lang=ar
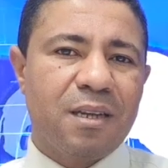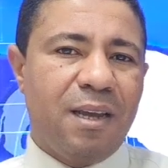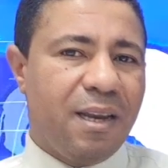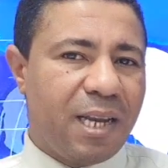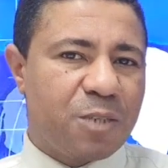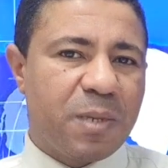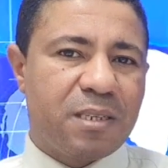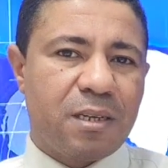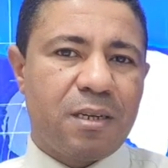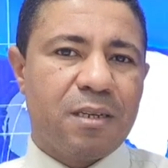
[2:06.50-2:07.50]
علاش
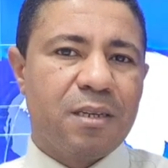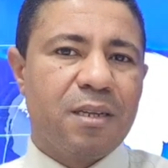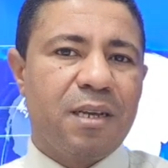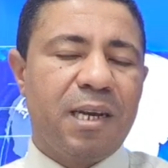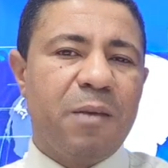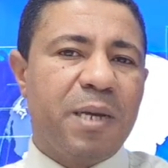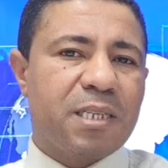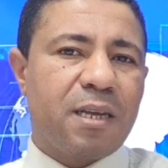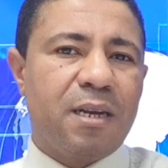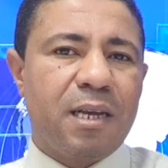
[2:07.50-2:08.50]
مثلا اللي ما
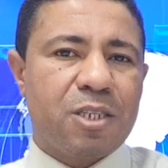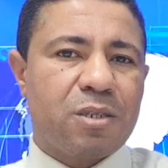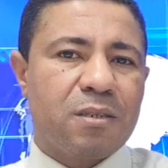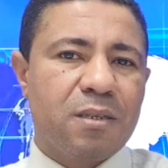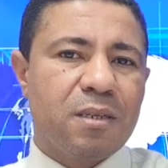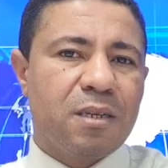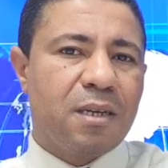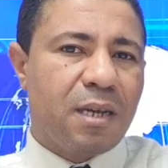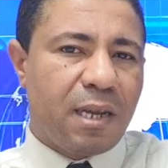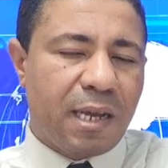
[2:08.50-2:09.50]
يتخلاش
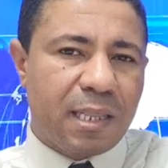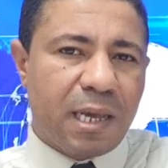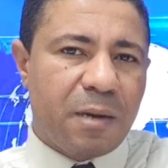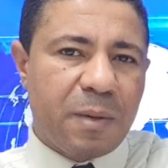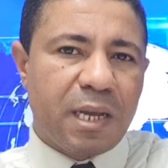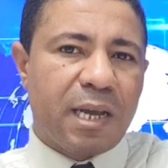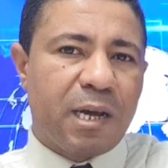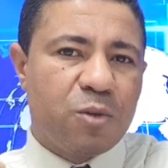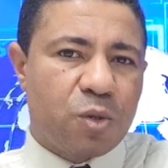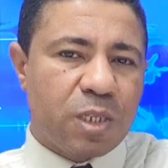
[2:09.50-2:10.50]
على هاد الارباح
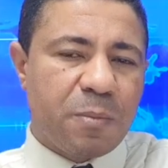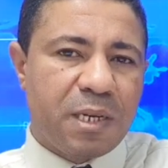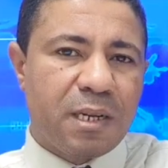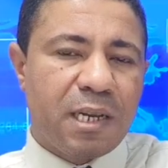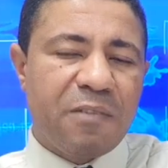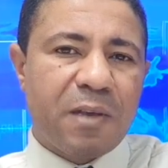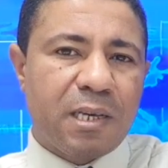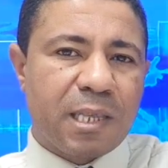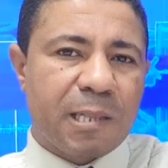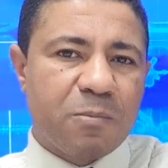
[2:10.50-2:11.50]
او جزء منها
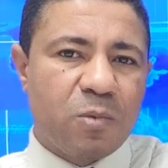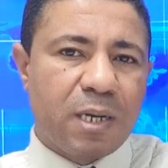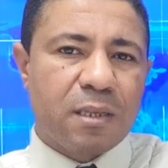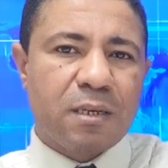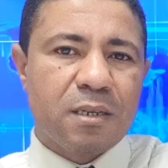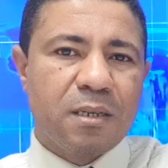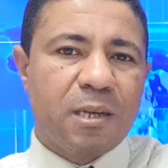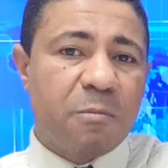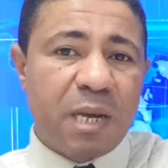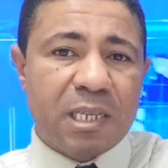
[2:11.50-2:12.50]
لفائده المواطن
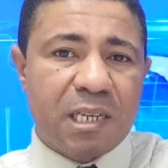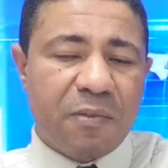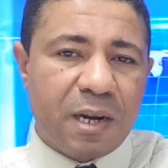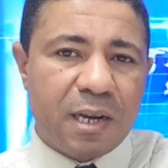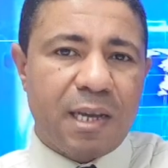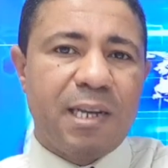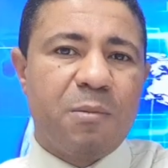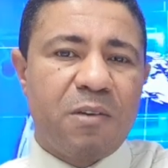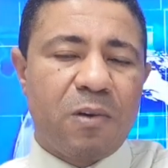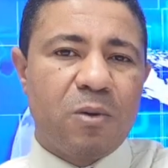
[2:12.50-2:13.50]
ماشي يفرق
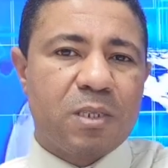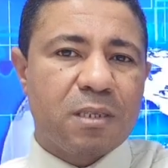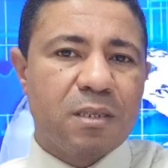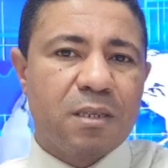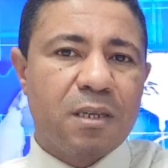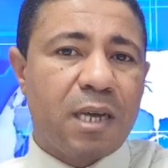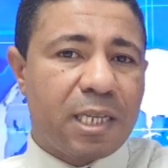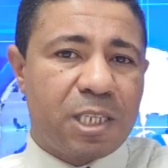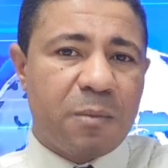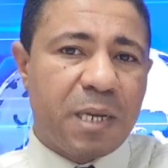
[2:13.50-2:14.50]
عليهم الفلوس
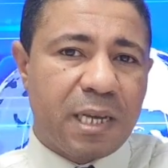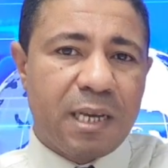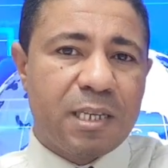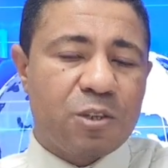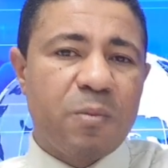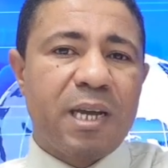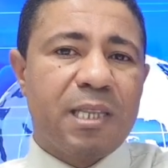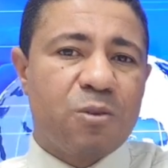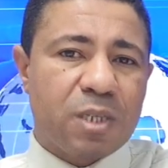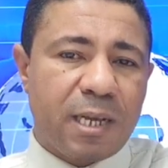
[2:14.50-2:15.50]
هادشي ما كاينش وما
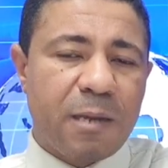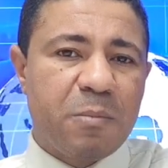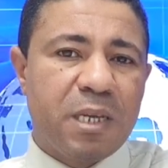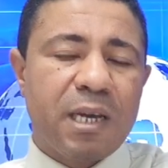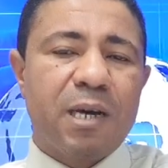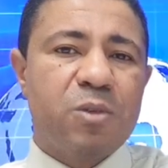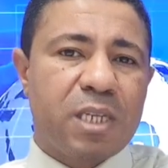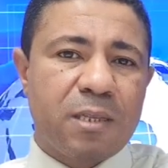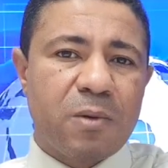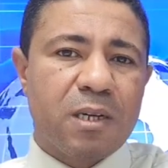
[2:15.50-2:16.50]
عندوش اهميه او
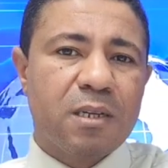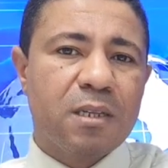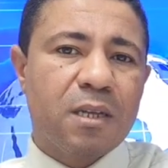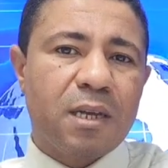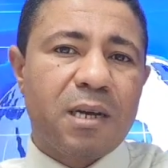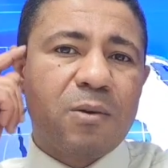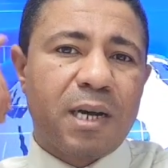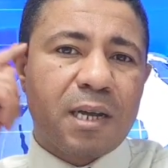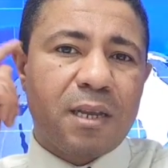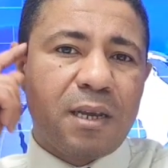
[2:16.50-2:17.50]
جدوى او
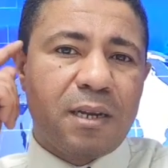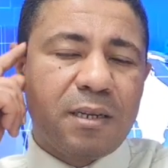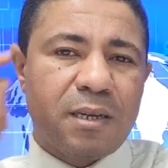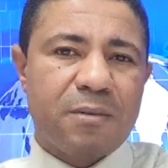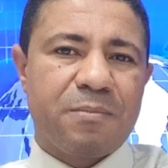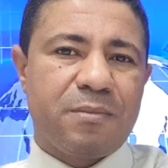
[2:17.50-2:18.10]
عقلانيه